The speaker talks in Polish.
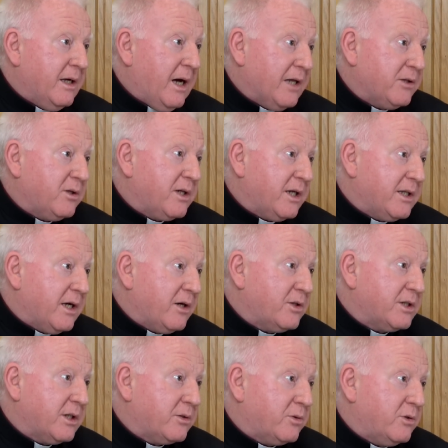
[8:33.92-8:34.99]
A to dlatego,
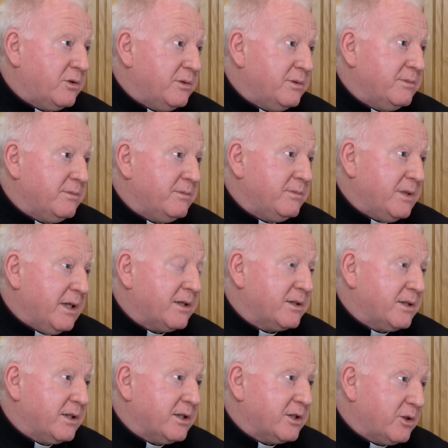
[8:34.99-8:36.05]
że król Jan
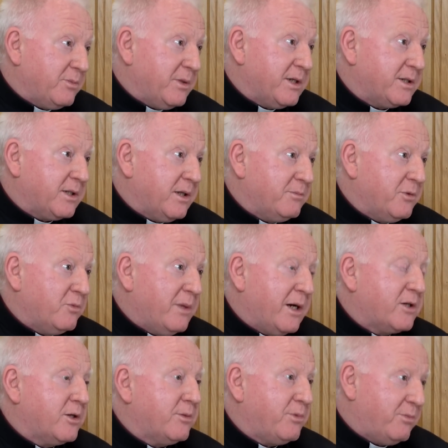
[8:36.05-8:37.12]
III Sobieski był
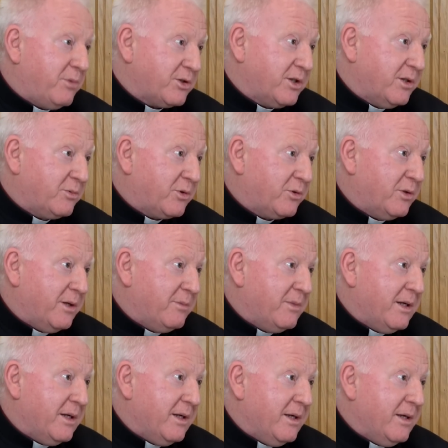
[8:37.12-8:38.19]
bardzo pobożnym królem
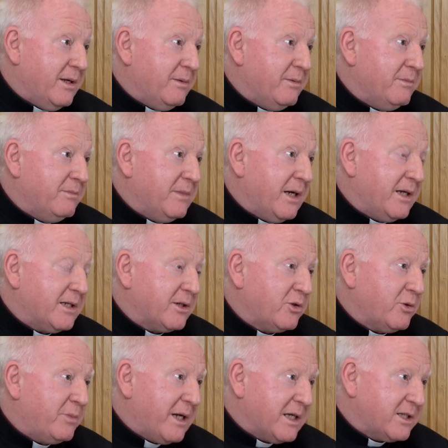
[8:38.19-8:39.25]
należę
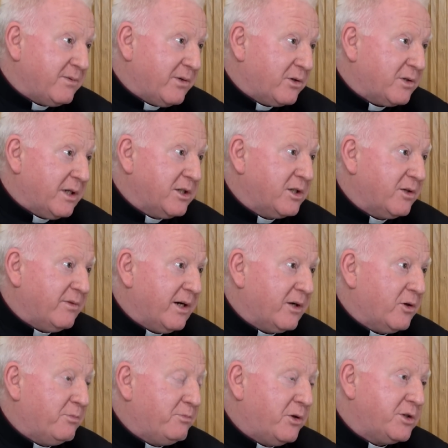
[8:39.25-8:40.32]
do Bractwa
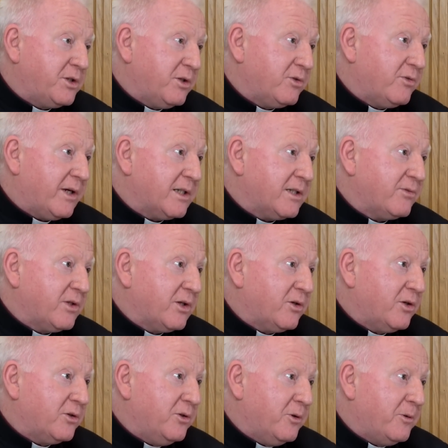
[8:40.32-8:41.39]
Różańcowego. Pościł dwa razy w
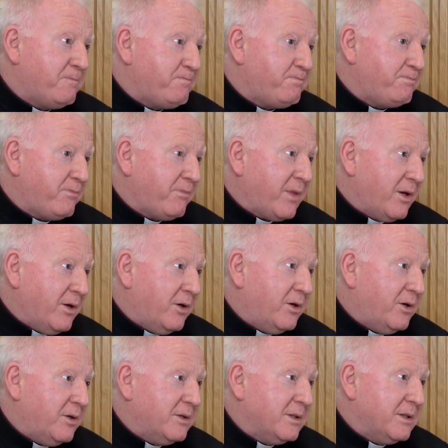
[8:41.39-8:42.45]
tygodniu
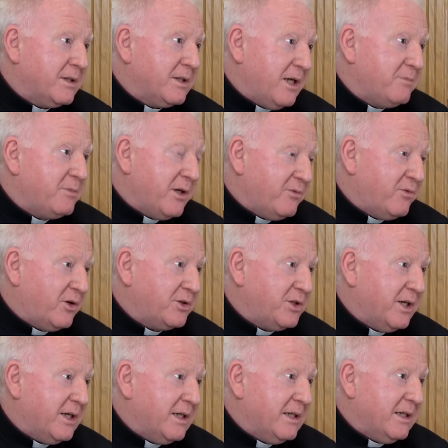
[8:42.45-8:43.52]
o chlebie i
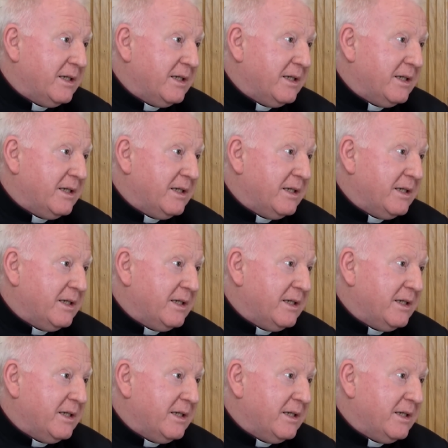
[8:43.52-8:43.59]
wodzie.